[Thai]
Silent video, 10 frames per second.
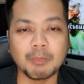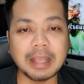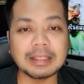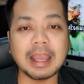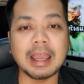
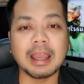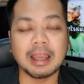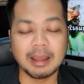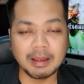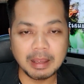แม้แต่
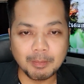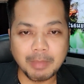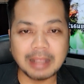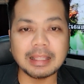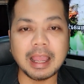
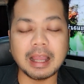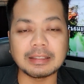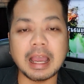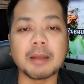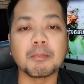แม้แต่อา
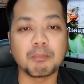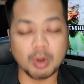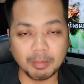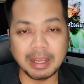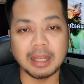จารย์ป
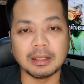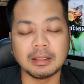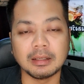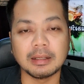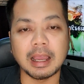รเมศ
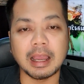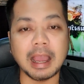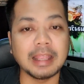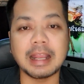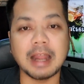นะ
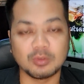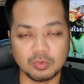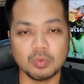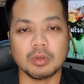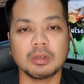อายการสู
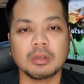งสุด